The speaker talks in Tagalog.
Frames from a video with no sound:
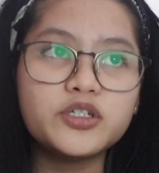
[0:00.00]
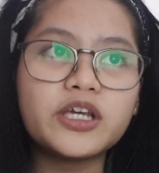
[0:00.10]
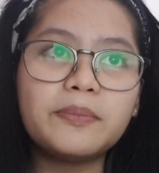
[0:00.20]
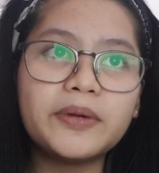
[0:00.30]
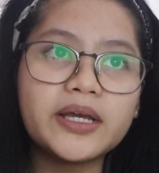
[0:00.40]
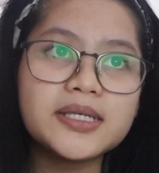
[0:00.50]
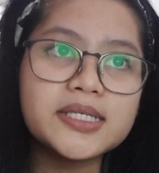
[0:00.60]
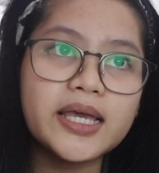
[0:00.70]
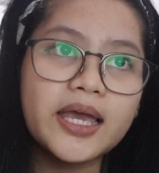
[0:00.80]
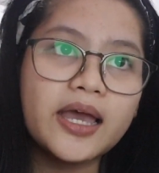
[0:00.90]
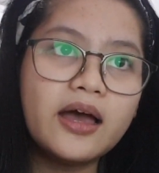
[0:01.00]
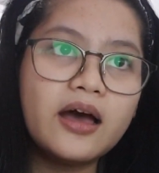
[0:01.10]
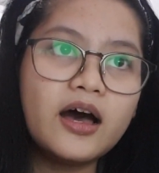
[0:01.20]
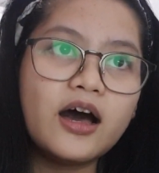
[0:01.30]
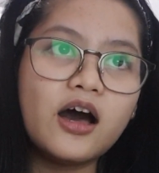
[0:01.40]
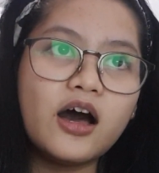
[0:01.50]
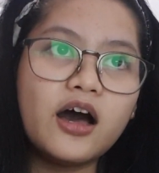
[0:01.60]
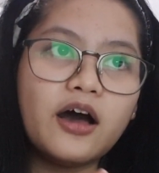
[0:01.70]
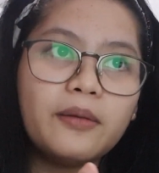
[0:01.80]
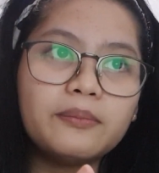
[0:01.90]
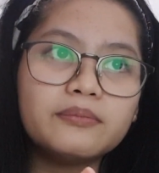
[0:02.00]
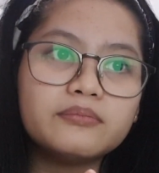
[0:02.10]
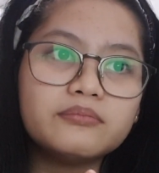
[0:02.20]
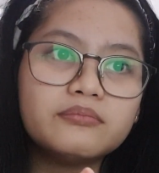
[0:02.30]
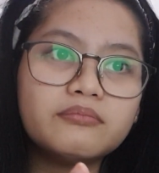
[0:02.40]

Siyempre kasi, um,